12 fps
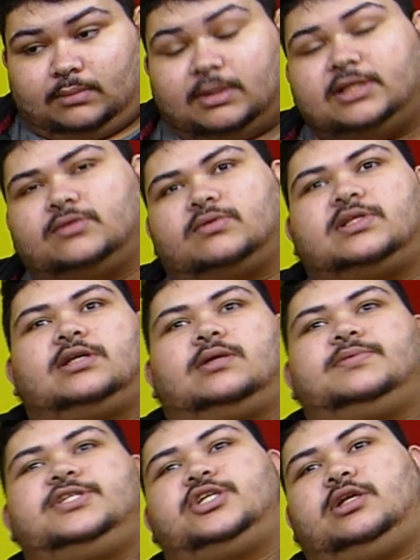bah disons que c'est comme
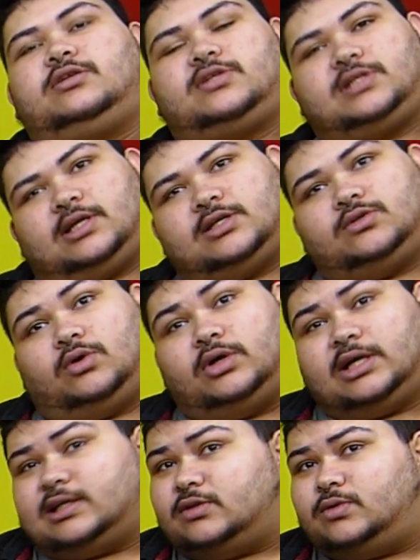si j'allais dans un restaurant
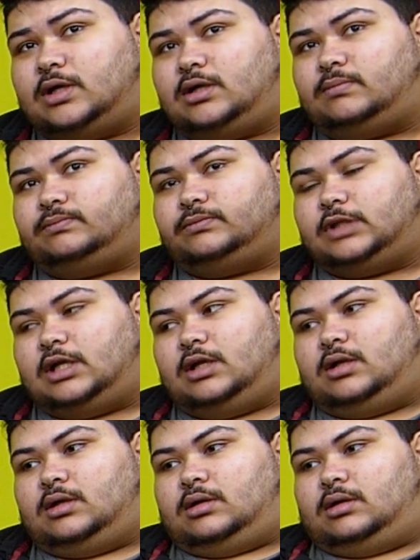4 étoiles
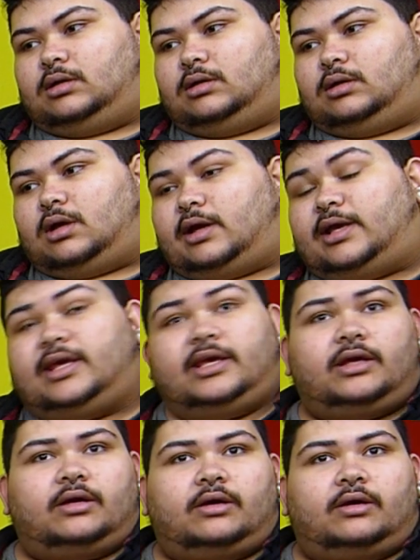
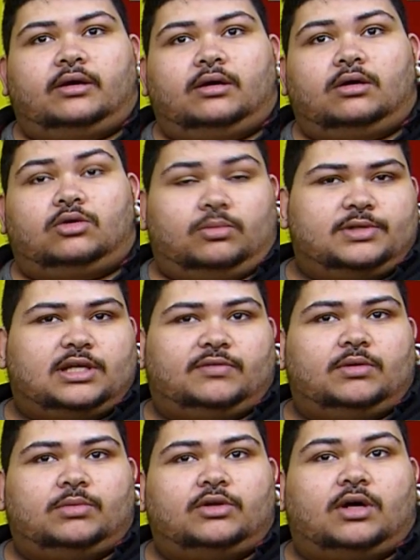et conserver euh,
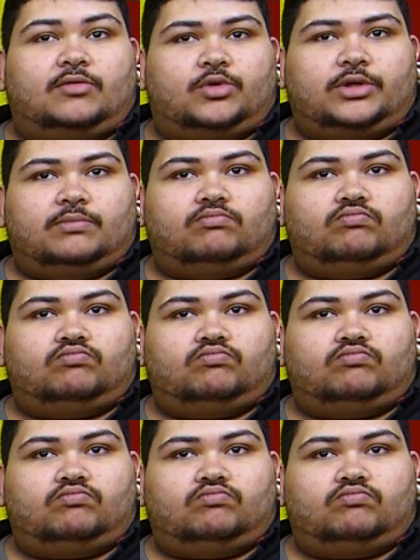une boîte de ravioli.